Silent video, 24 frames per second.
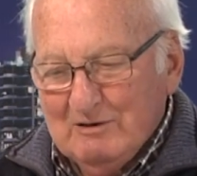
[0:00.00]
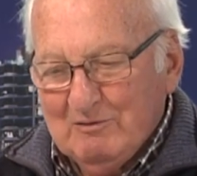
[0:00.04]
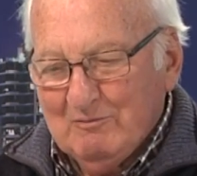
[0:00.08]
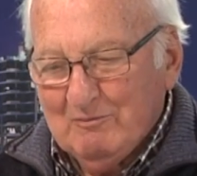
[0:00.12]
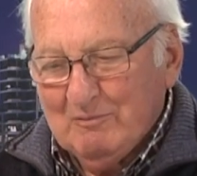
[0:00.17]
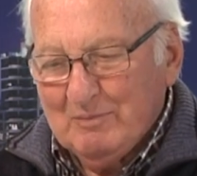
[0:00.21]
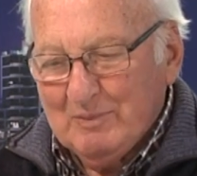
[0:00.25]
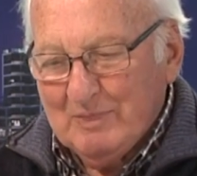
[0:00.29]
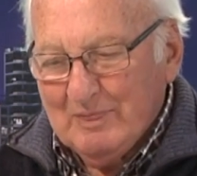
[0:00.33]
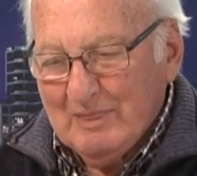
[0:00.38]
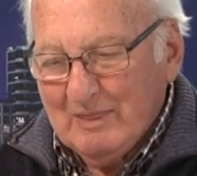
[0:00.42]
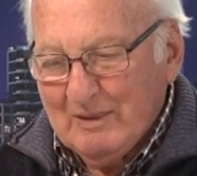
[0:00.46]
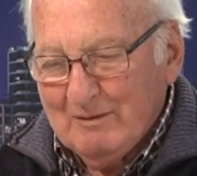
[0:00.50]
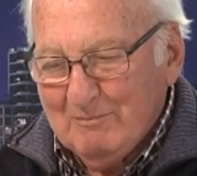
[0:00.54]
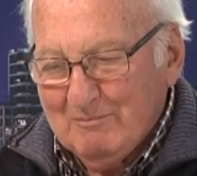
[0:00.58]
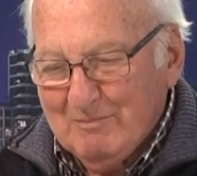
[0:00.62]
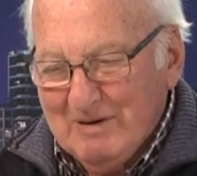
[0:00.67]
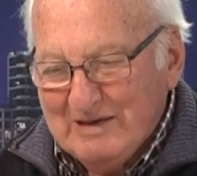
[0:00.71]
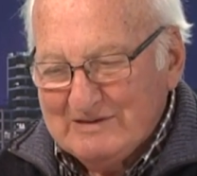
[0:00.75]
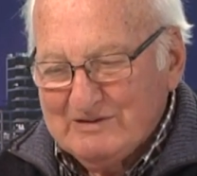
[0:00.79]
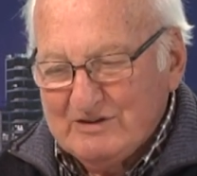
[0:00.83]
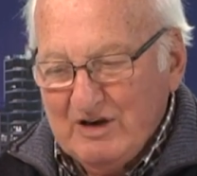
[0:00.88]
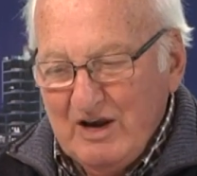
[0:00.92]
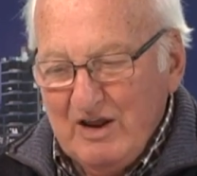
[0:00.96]
mm,
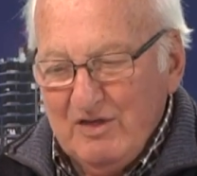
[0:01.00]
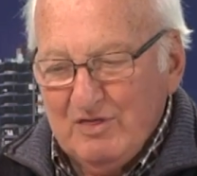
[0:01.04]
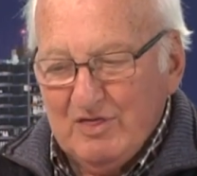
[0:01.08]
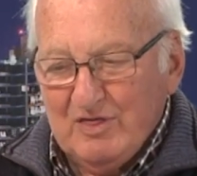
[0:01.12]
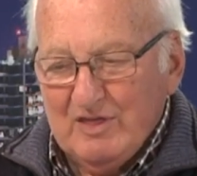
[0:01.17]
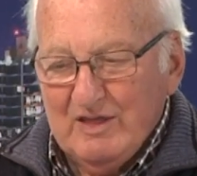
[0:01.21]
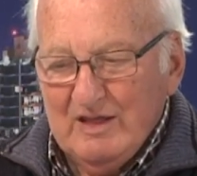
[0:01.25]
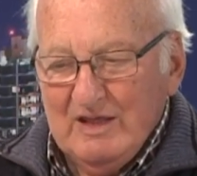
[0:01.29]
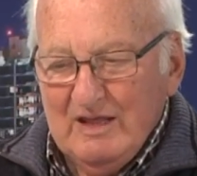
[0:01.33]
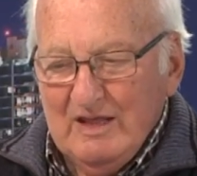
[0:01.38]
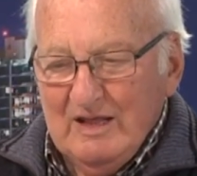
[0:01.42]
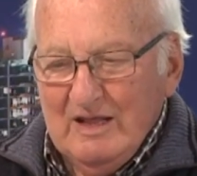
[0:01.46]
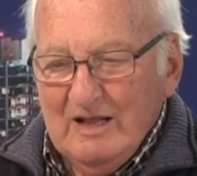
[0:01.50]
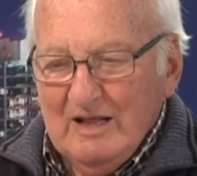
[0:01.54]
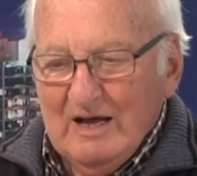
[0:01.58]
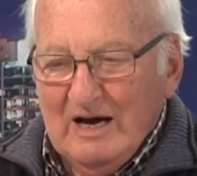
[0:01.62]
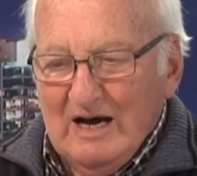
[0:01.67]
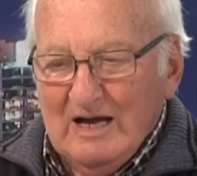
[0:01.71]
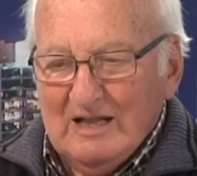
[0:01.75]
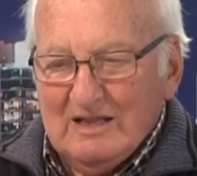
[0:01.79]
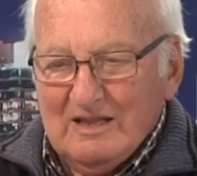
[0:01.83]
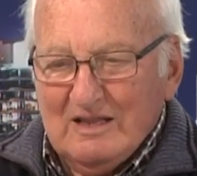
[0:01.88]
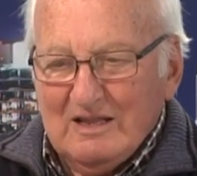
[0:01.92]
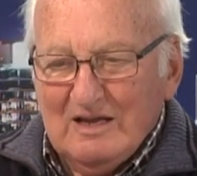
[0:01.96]
matriz
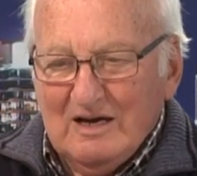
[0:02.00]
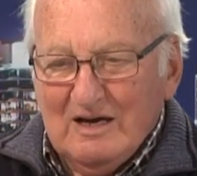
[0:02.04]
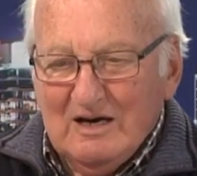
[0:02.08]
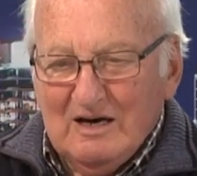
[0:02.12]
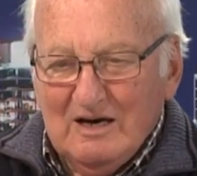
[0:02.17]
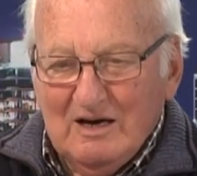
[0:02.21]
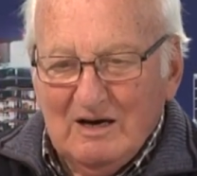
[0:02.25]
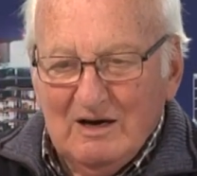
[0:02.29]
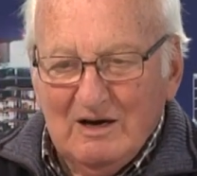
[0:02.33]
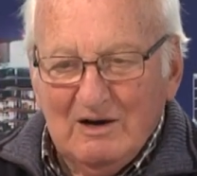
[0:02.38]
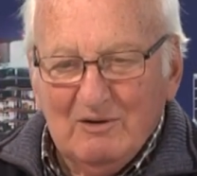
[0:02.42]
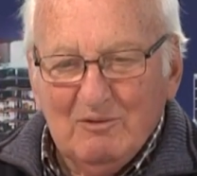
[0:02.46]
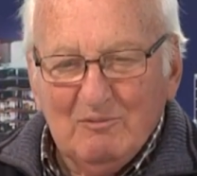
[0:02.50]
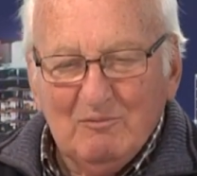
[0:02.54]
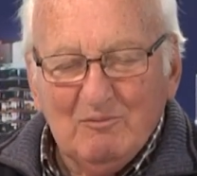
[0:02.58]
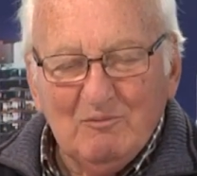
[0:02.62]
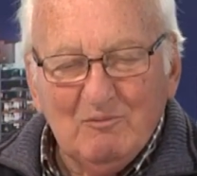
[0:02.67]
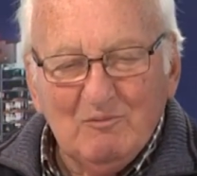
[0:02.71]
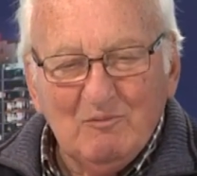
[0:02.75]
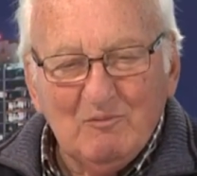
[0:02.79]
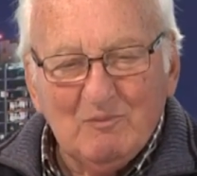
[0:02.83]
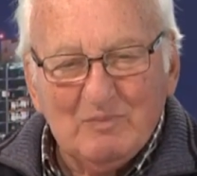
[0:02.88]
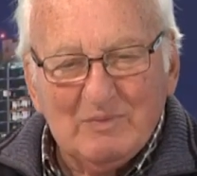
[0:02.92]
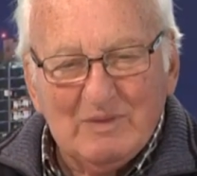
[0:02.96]
hasta
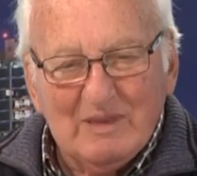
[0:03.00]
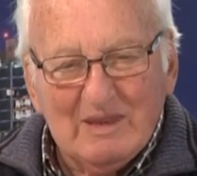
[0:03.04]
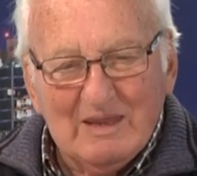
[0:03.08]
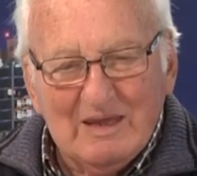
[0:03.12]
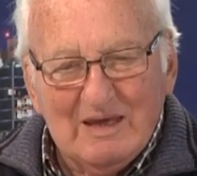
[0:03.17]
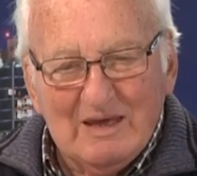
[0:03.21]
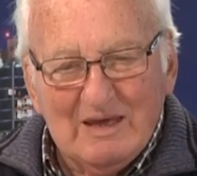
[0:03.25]
mm,